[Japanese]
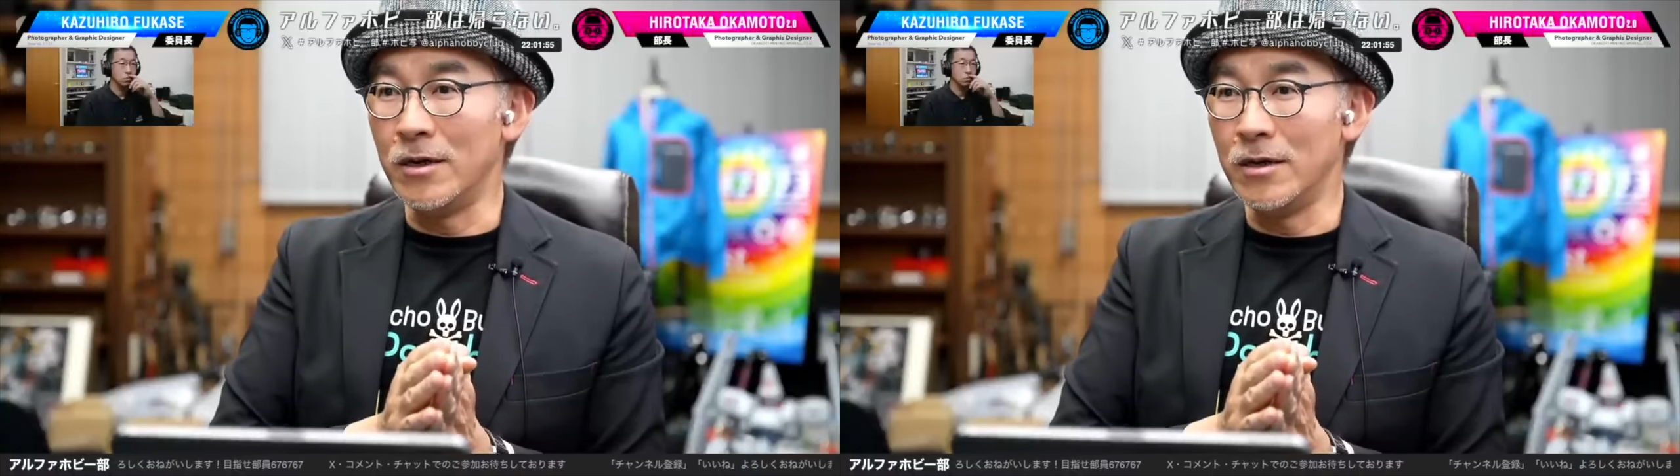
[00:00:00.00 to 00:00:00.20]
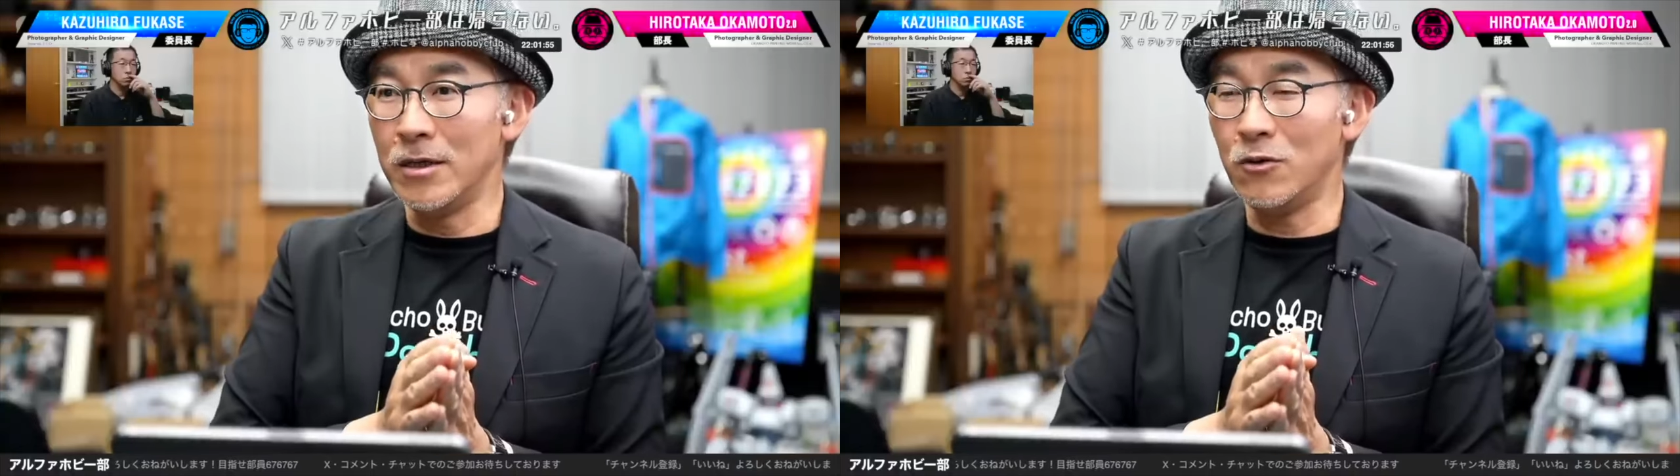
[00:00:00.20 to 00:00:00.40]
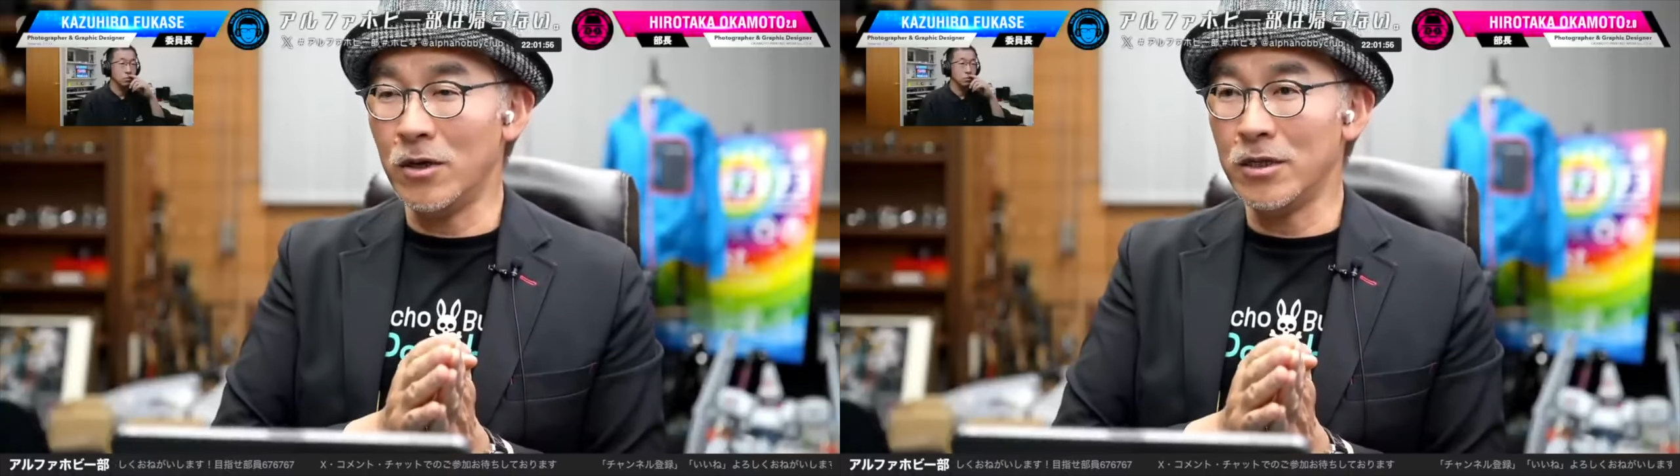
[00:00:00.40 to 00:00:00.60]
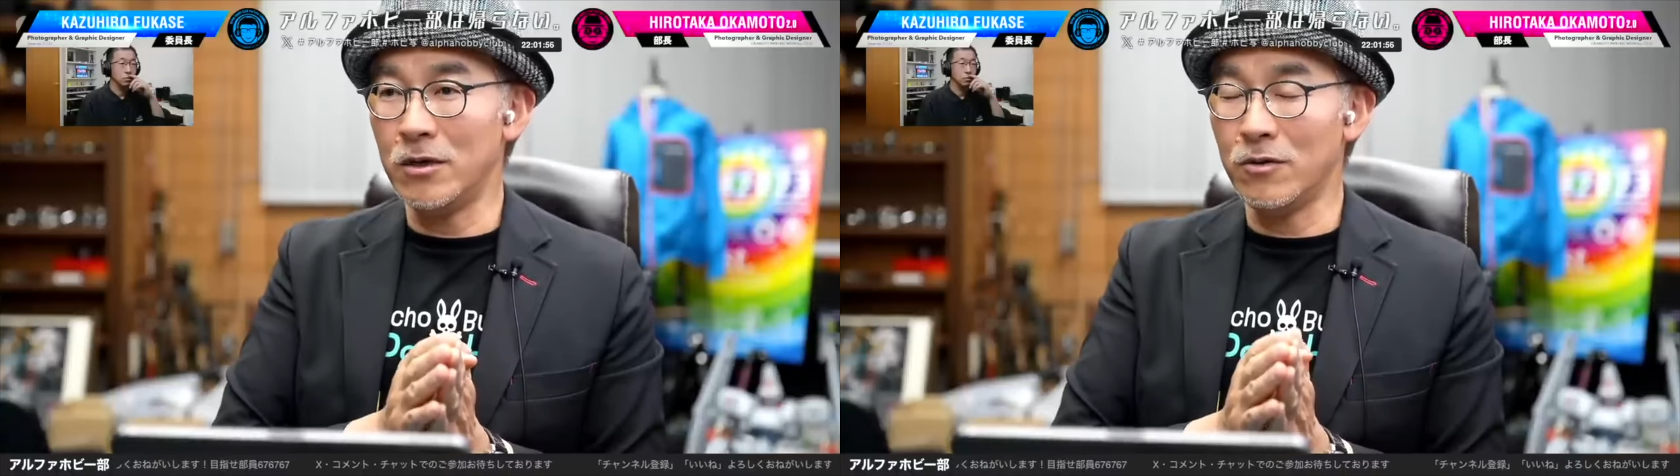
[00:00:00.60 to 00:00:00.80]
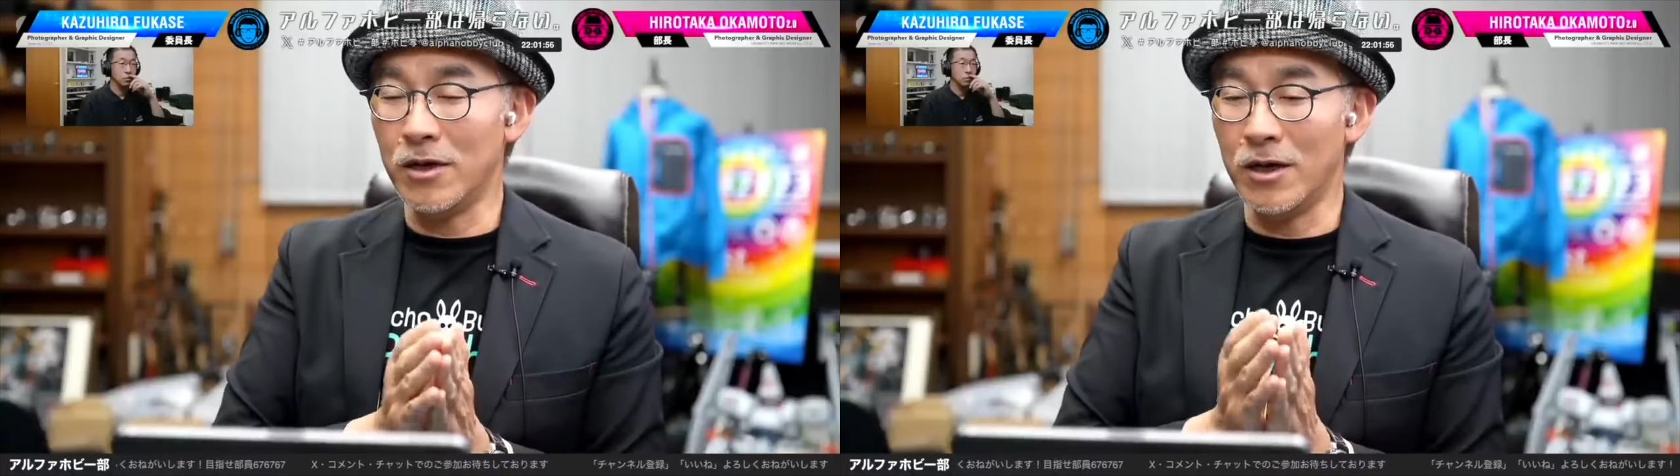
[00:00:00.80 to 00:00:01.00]
人肌
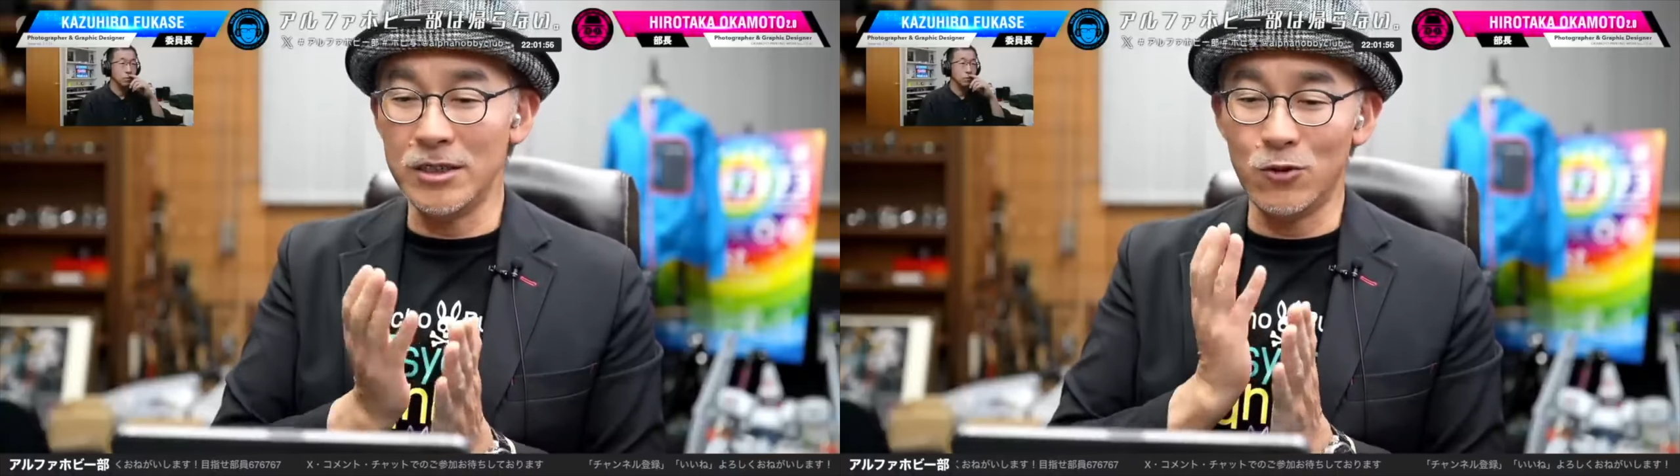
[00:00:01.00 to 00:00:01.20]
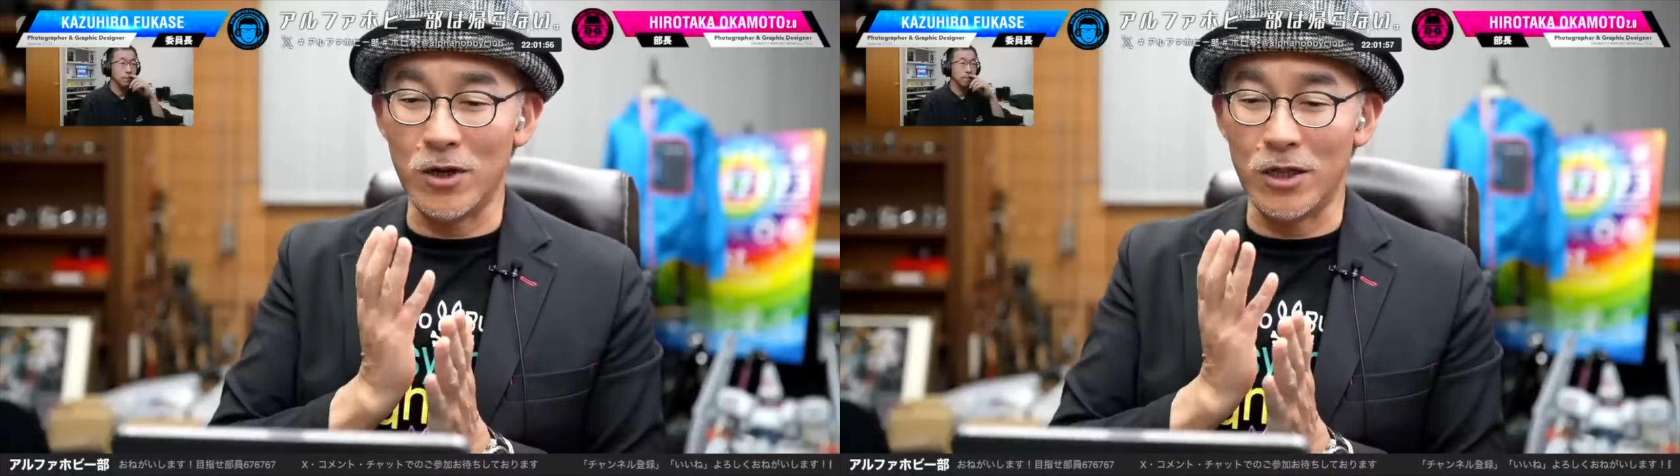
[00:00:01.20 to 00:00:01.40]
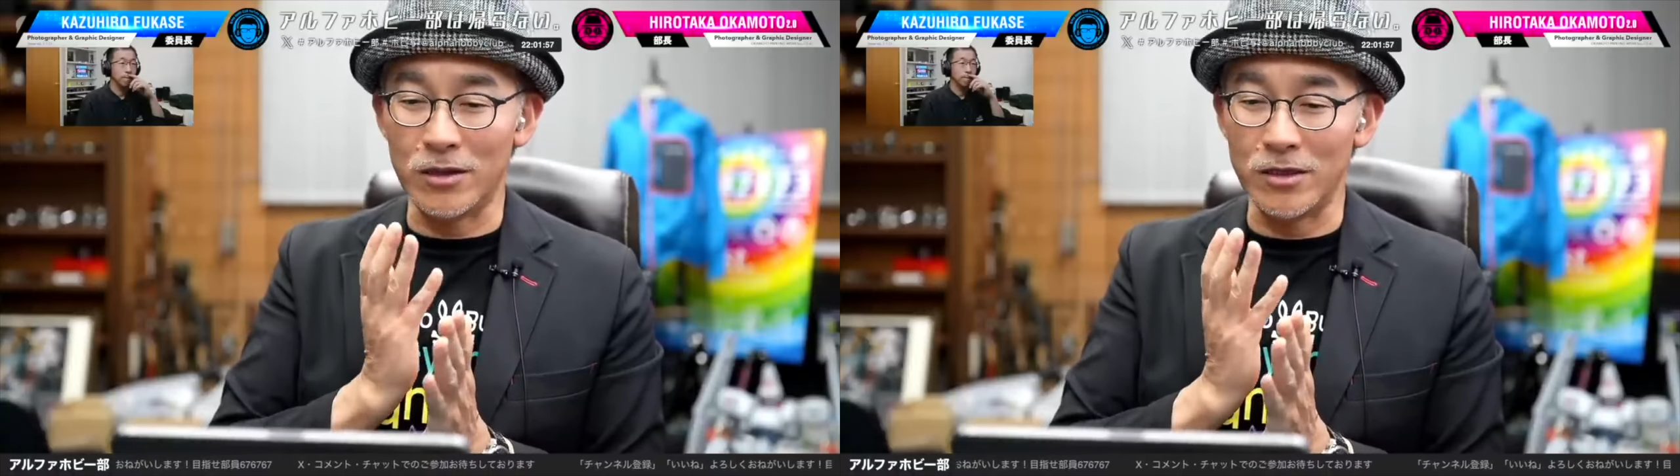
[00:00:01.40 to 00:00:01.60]
の感じとかって